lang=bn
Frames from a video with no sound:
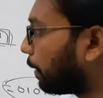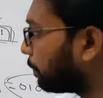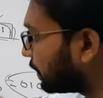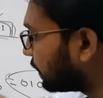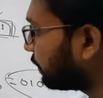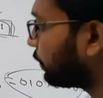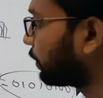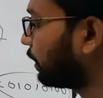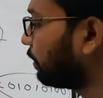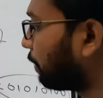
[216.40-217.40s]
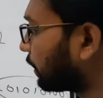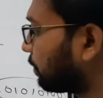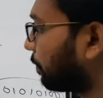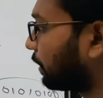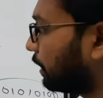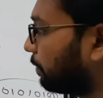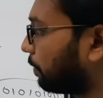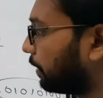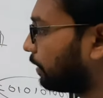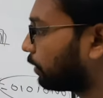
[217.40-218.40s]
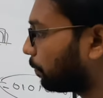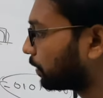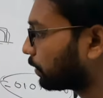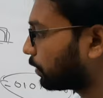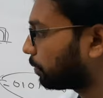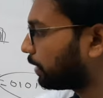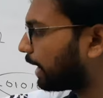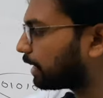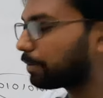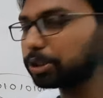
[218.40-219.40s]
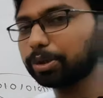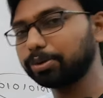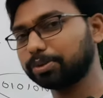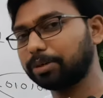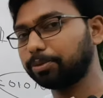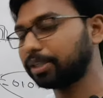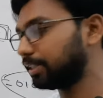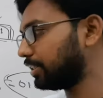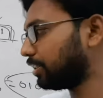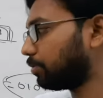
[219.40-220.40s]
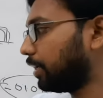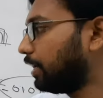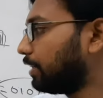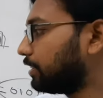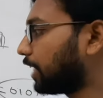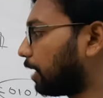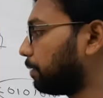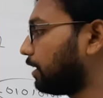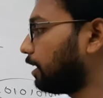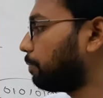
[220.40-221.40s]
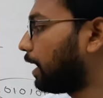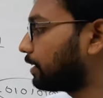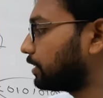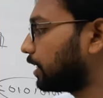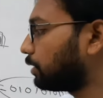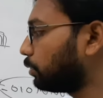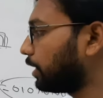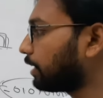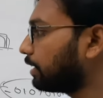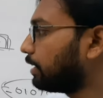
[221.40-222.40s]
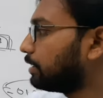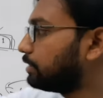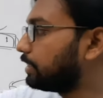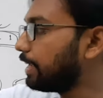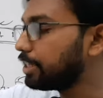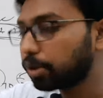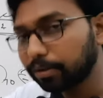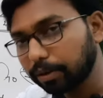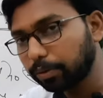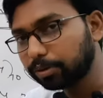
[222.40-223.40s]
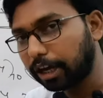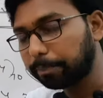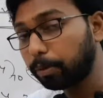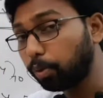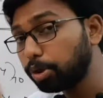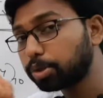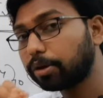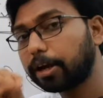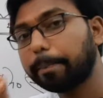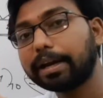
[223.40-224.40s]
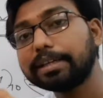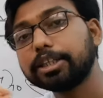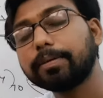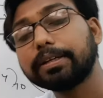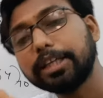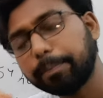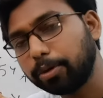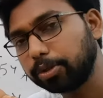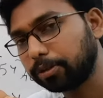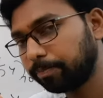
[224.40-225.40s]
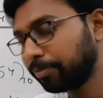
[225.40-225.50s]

বিসিডি কোডের মাধ্যমে আমরা কিভাবে রূপান্তর করব একেবারে সহজ করে বোঝাই দিচ্ছি যে তুমি চার বিট লিখবা আট চার দুই এক যেই সংখ্যাগুলো থাকবে ওই সংখ্যা বানাইতে তোমার কি প্রয়োজন